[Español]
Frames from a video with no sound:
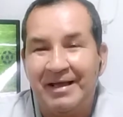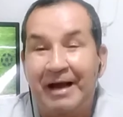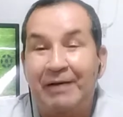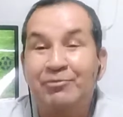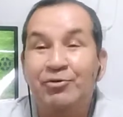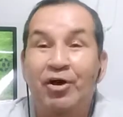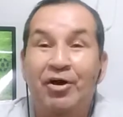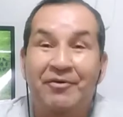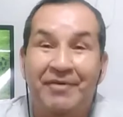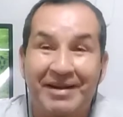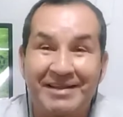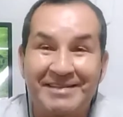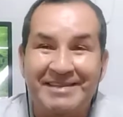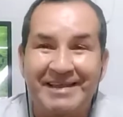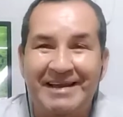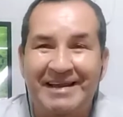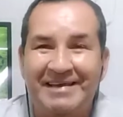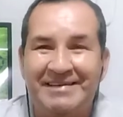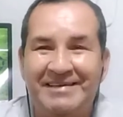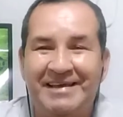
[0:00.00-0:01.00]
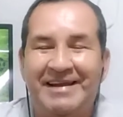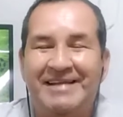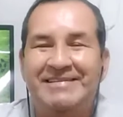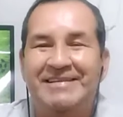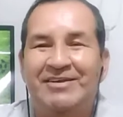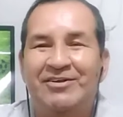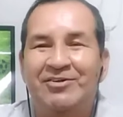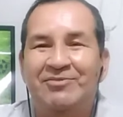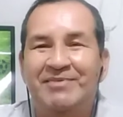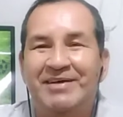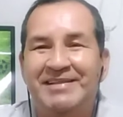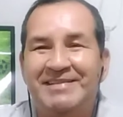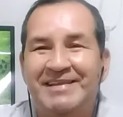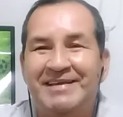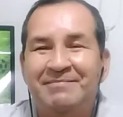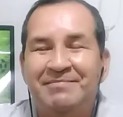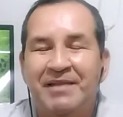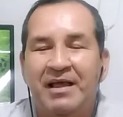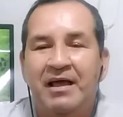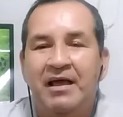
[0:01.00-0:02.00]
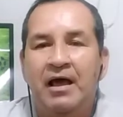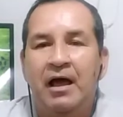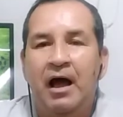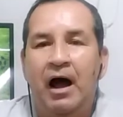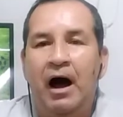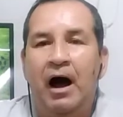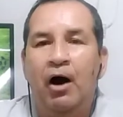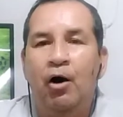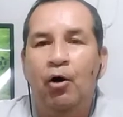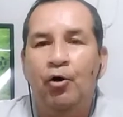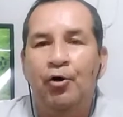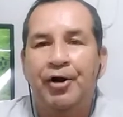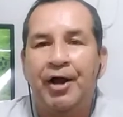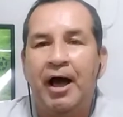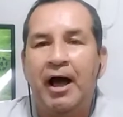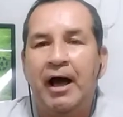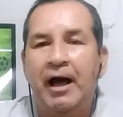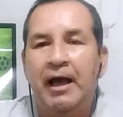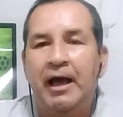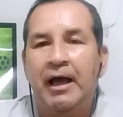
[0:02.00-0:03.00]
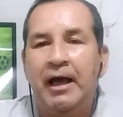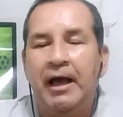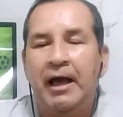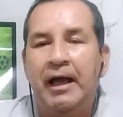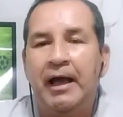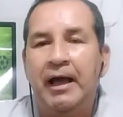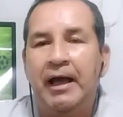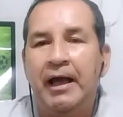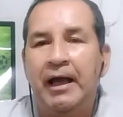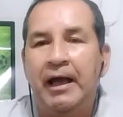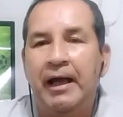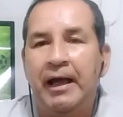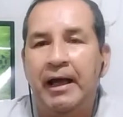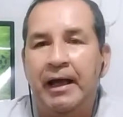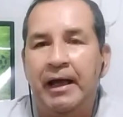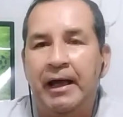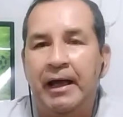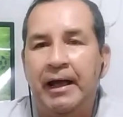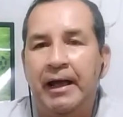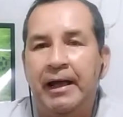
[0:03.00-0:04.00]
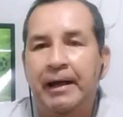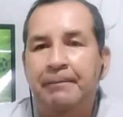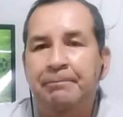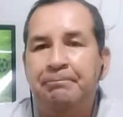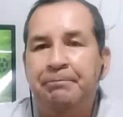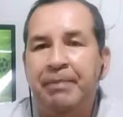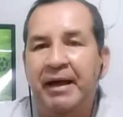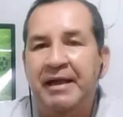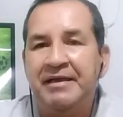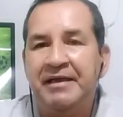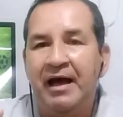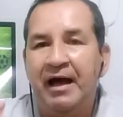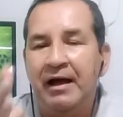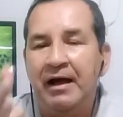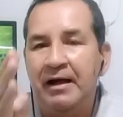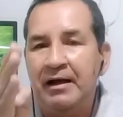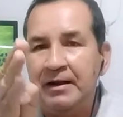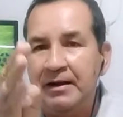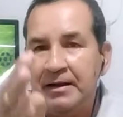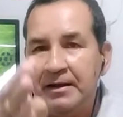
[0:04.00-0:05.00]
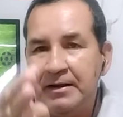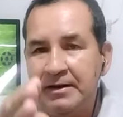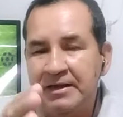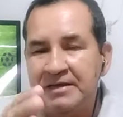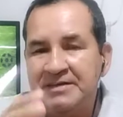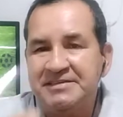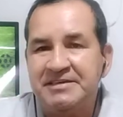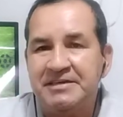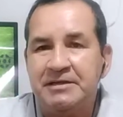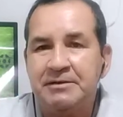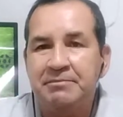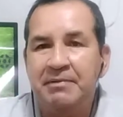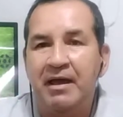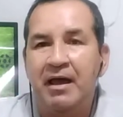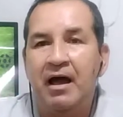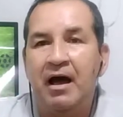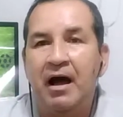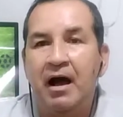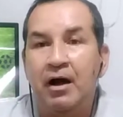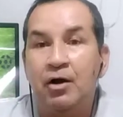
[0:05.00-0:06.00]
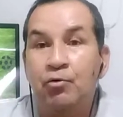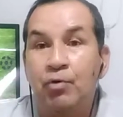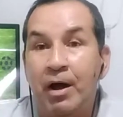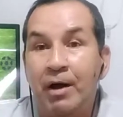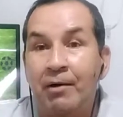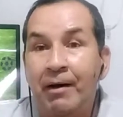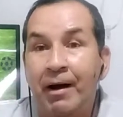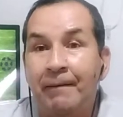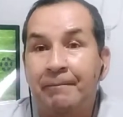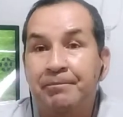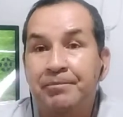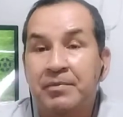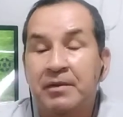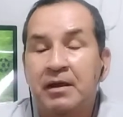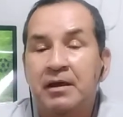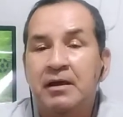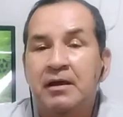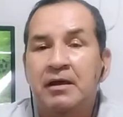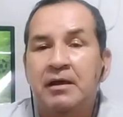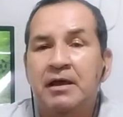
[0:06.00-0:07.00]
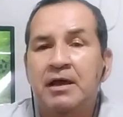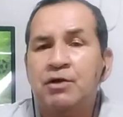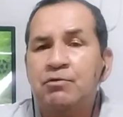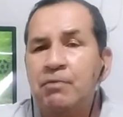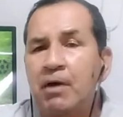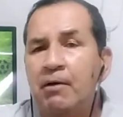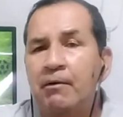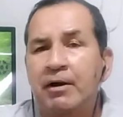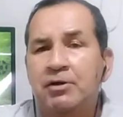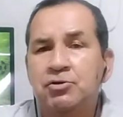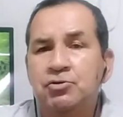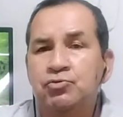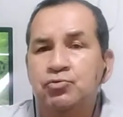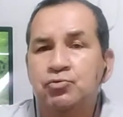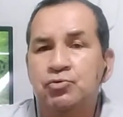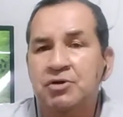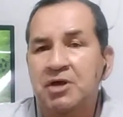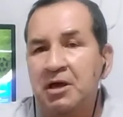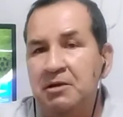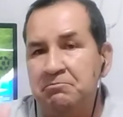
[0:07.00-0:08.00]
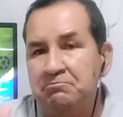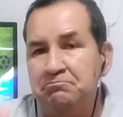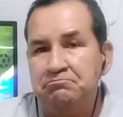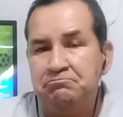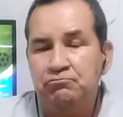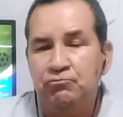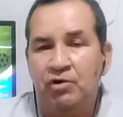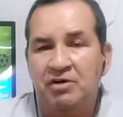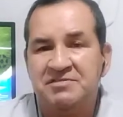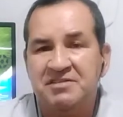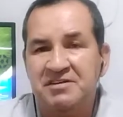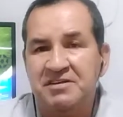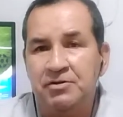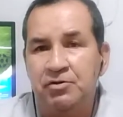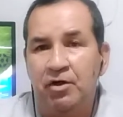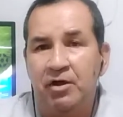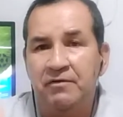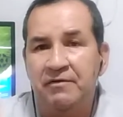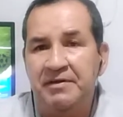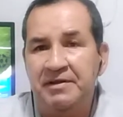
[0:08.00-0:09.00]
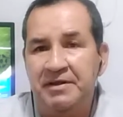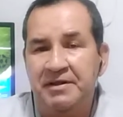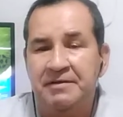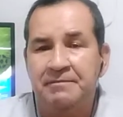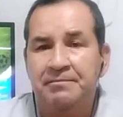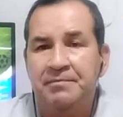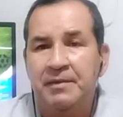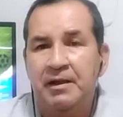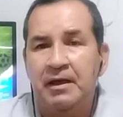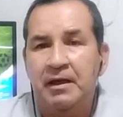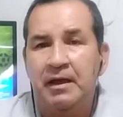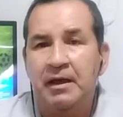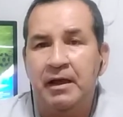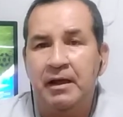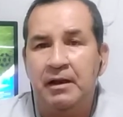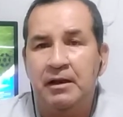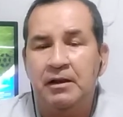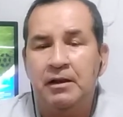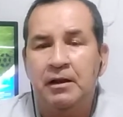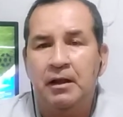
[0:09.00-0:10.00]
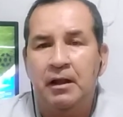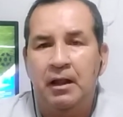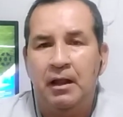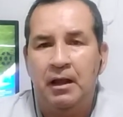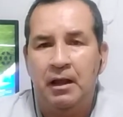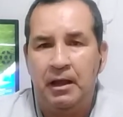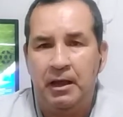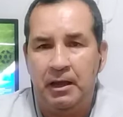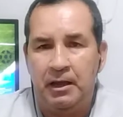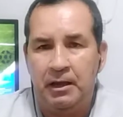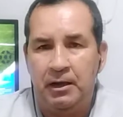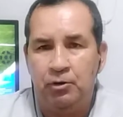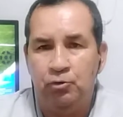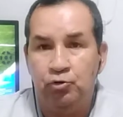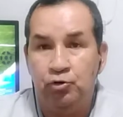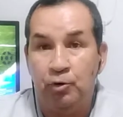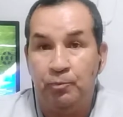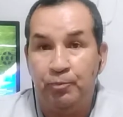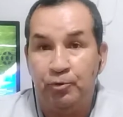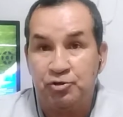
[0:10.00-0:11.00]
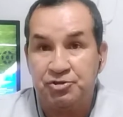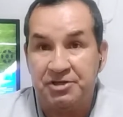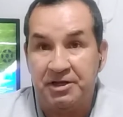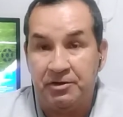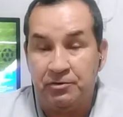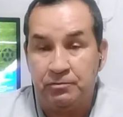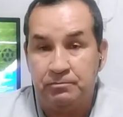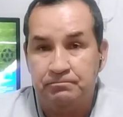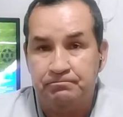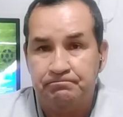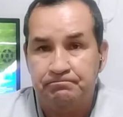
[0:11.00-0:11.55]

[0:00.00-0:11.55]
cambio de frente le decían anteriormente, ahora eh, Peña le sirve a Cueva y Cueva a Yotun que no hace sino definir el 1 por 0